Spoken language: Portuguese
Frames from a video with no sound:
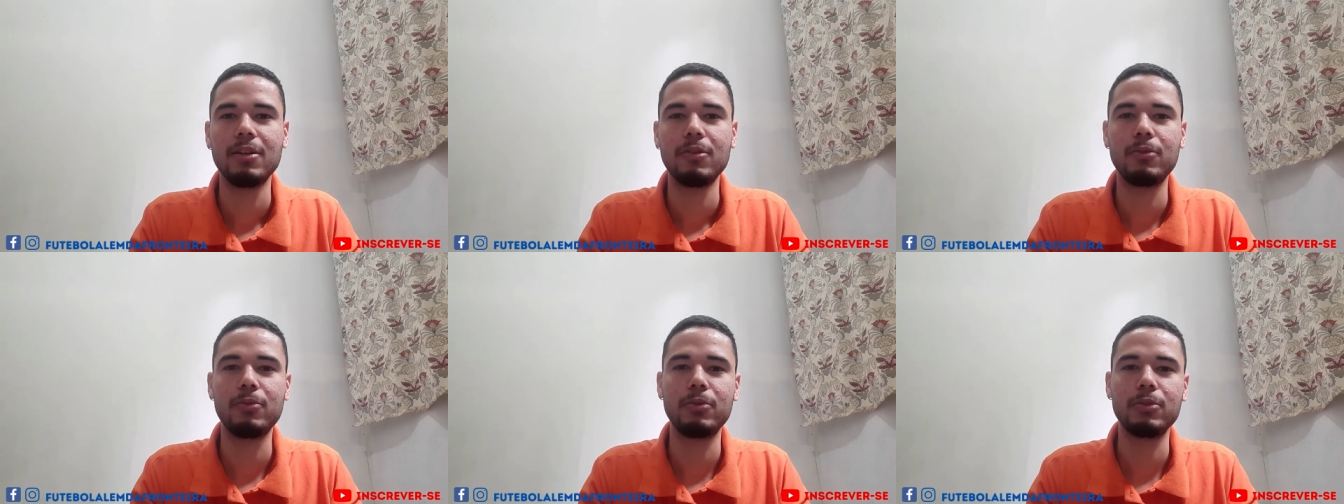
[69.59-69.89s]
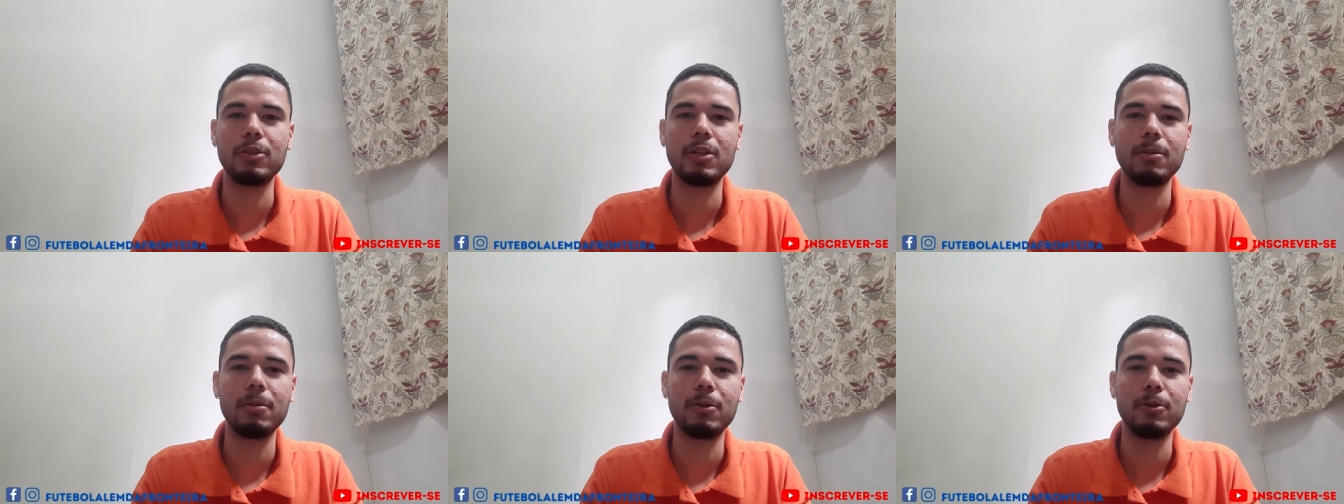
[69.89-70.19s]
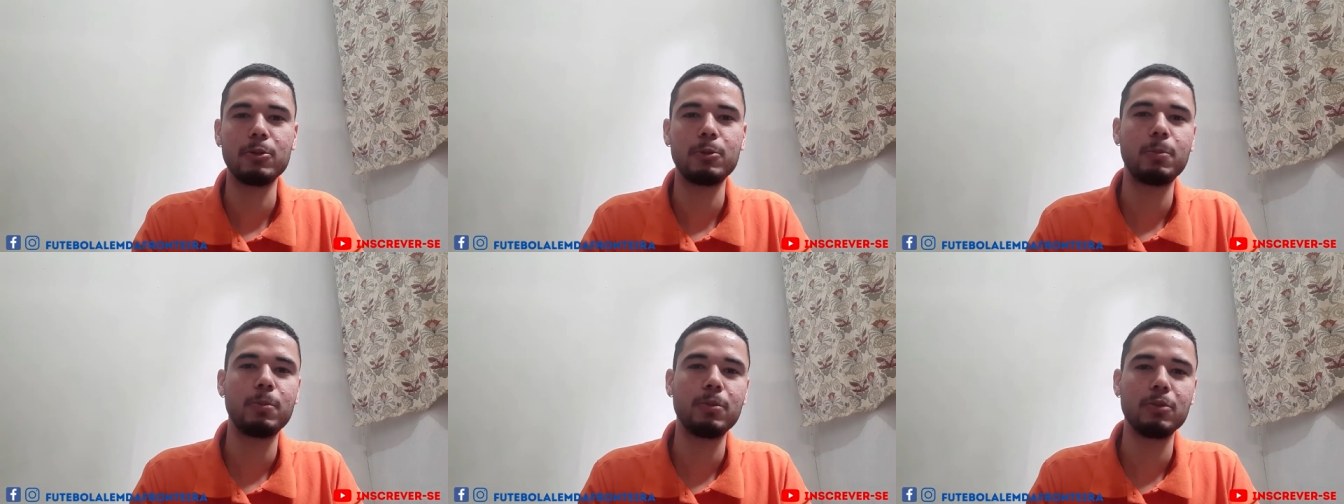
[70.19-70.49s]
Futebol
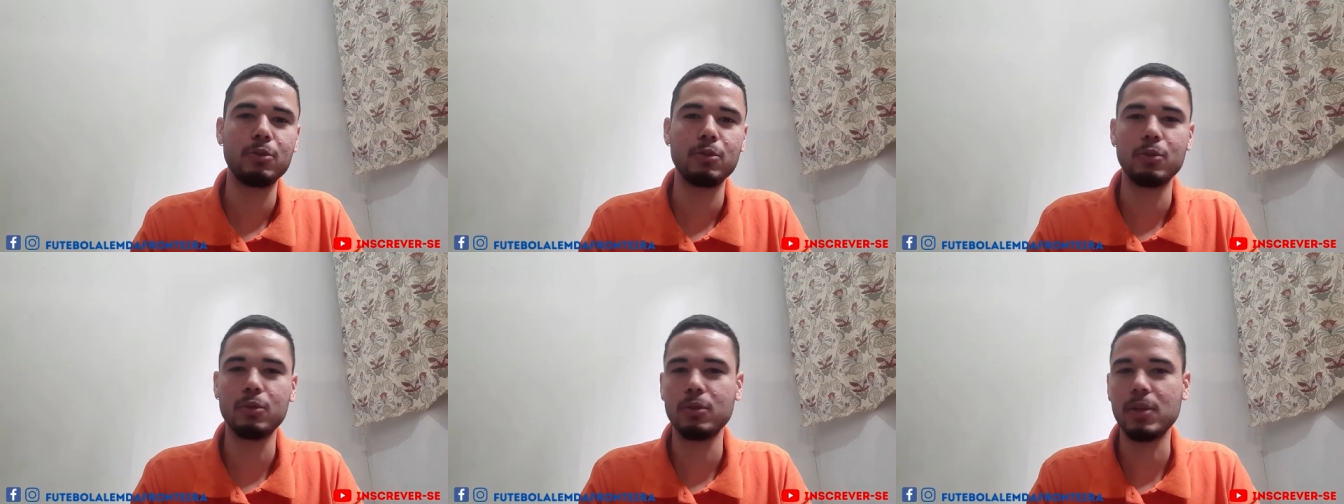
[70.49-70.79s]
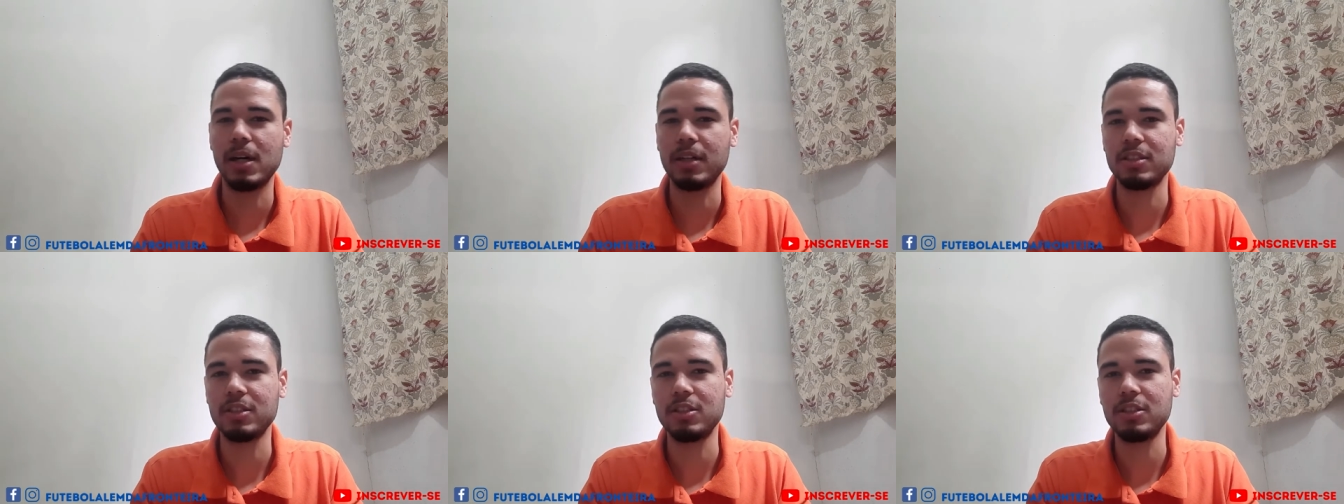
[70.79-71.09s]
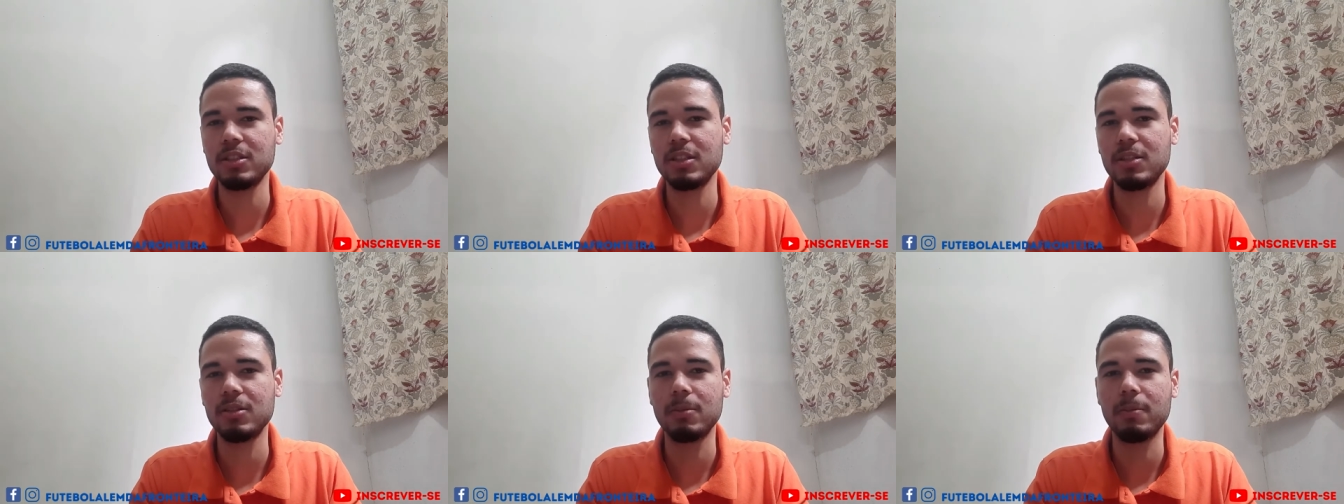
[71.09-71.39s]
do, da
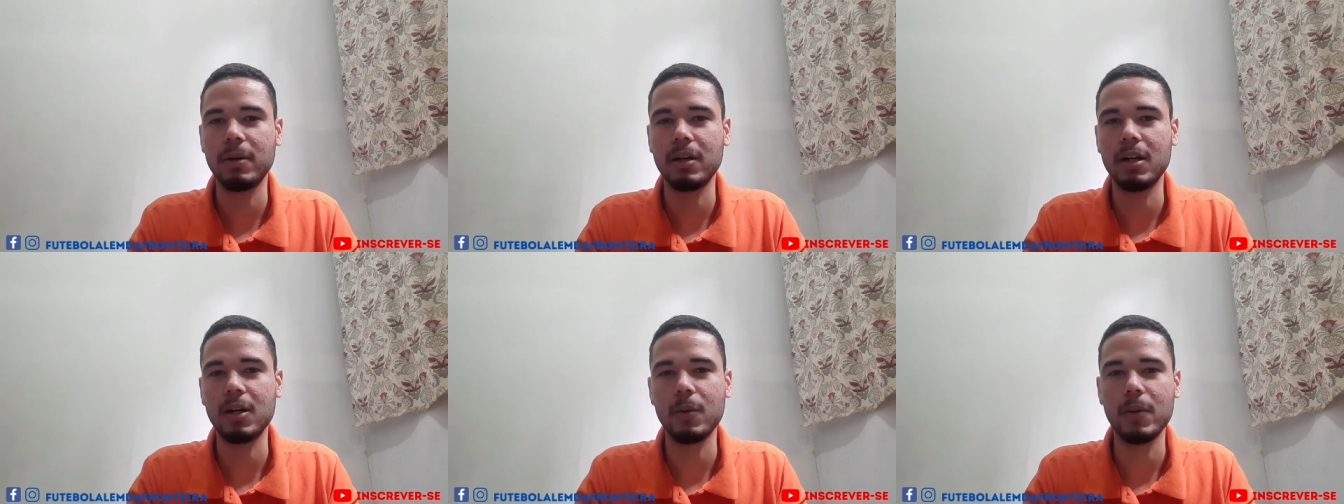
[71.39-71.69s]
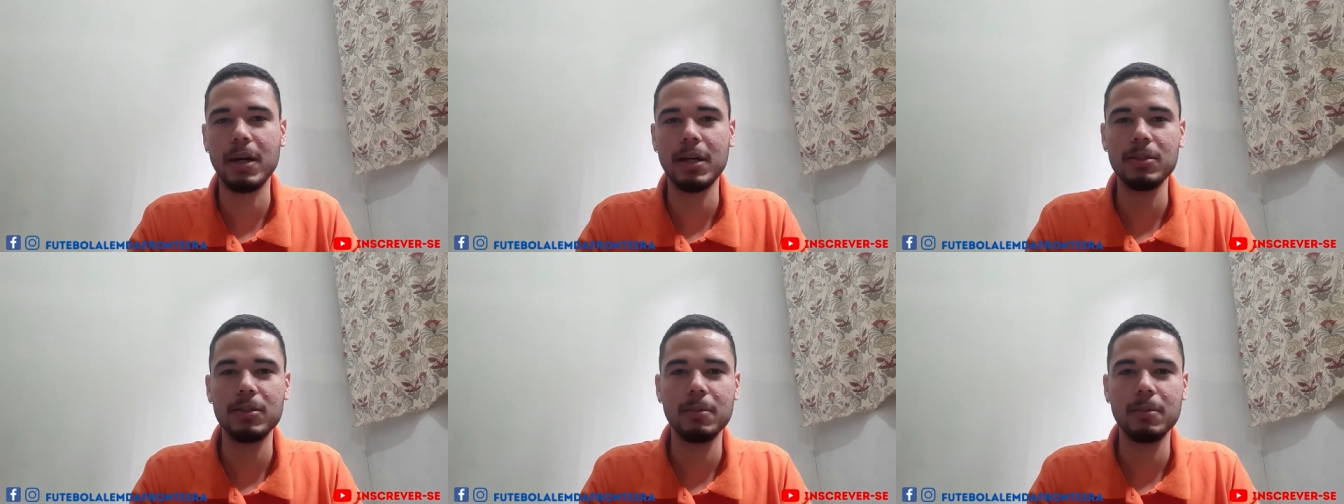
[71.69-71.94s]
Argentina, do Paraguai,